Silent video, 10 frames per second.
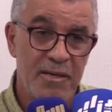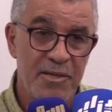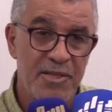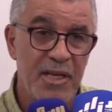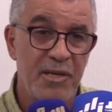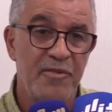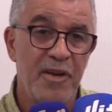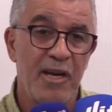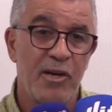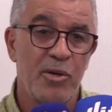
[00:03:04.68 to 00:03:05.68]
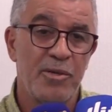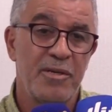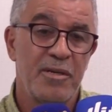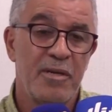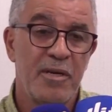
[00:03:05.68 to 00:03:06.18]
سيرتيفيا لي كونت
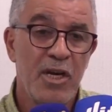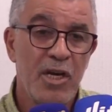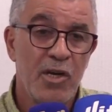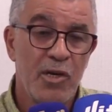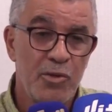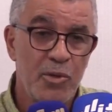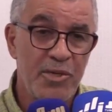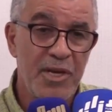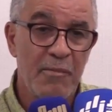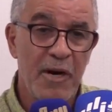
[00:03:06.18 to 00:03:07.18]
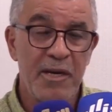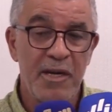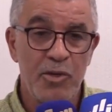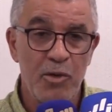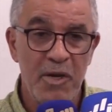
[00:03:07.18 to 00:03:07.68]
دوزيام اني
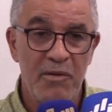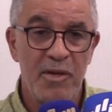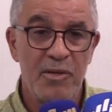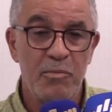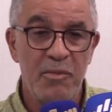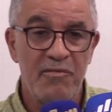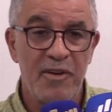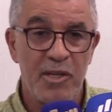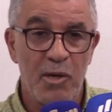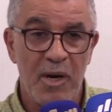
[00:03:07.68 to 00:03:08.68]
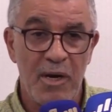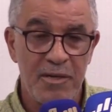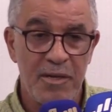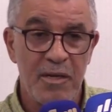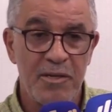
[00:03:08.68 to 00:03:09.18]

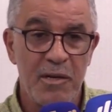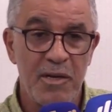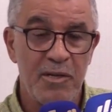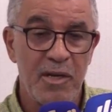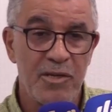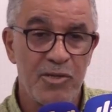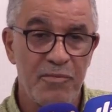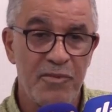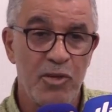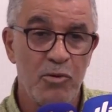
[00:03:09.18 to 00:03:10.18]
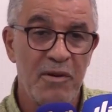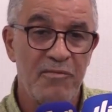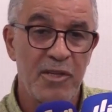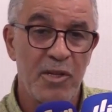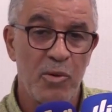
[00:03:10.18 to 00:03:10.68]
2023 دي جانفي
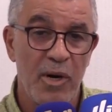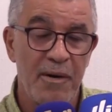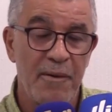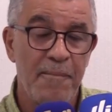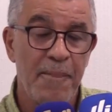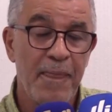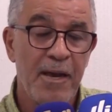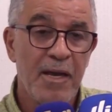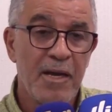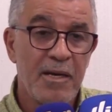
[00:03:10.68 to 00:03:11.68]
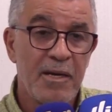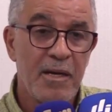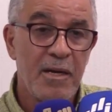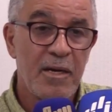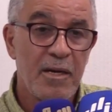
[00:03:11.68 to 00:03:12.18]
2023
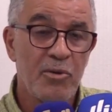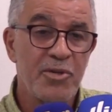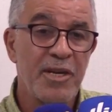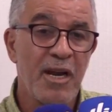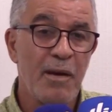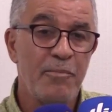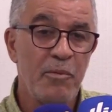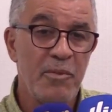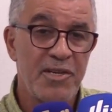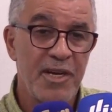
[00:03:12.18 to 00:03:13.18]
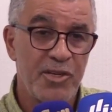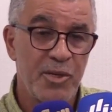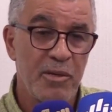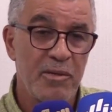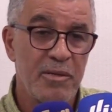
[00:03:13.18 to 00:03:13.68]
لونسينا لا بروميير
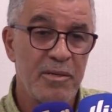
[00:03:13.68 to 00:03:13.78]
سيكسيون